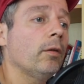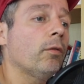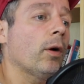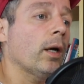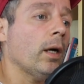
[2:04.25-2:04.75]

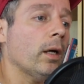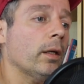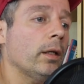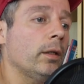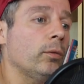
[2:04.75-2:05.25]
Voilà,
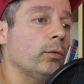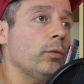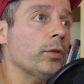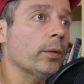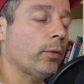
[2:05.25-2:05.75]
et donc
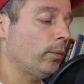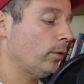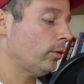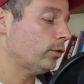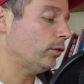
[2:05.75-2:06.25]
tout
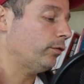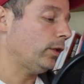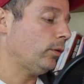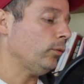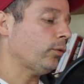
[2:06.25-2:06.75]
simplement, je fais
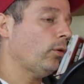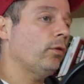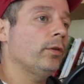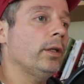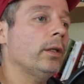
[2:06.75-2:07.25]
CTRL
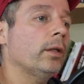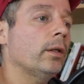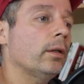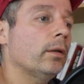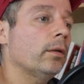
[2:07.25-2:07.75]
V
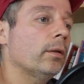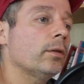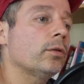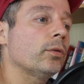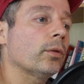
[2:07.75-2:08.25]

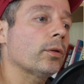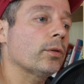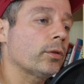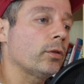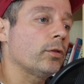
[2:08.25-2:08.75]
sur
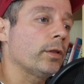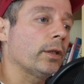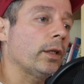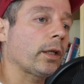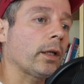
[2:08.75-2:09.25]
ce que je viens
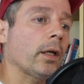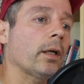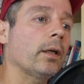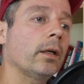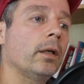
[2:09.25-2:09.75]
d'écrire
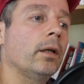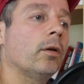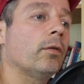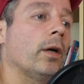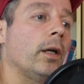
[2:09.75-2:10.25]
et
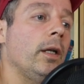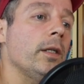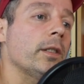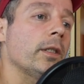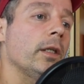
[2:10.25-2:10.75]
on va
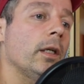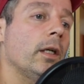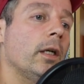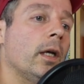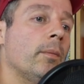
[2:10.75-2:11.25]
laisser
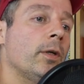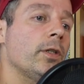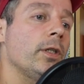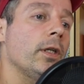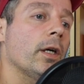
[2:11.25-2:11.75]
la
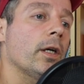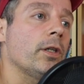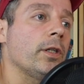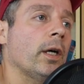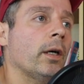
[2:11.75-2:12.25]
magie
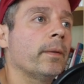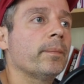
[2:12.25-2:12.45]
agir.